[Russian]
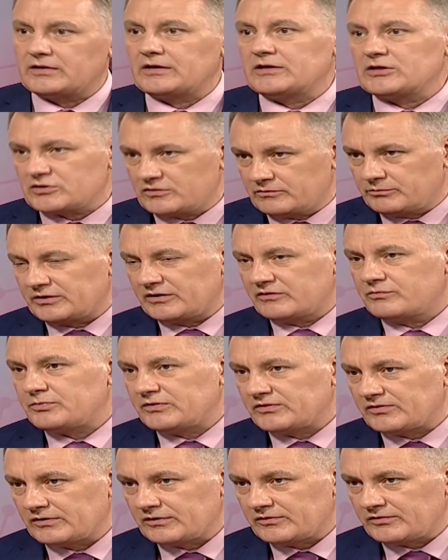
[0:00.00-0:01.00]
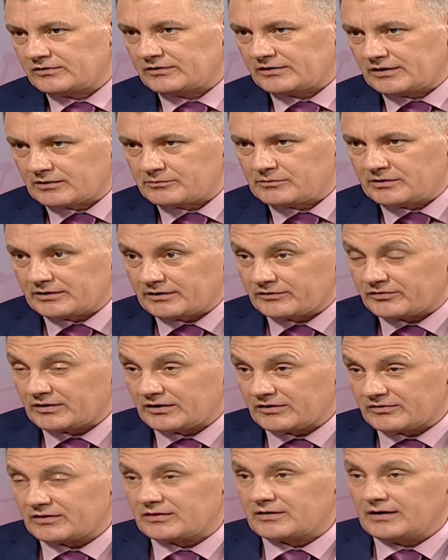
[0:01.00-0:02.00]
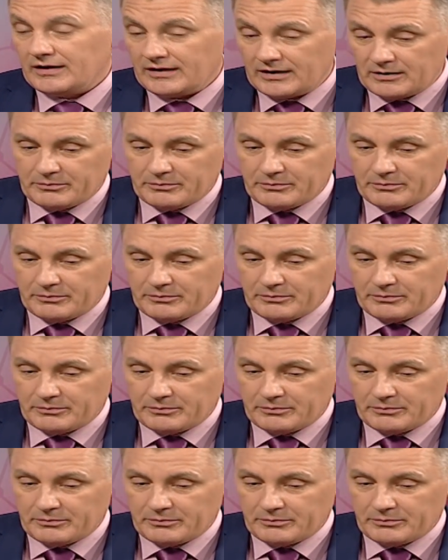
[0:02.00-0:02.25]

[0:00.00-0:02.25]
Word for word: конечно, была вписана синтаг молдавский язык,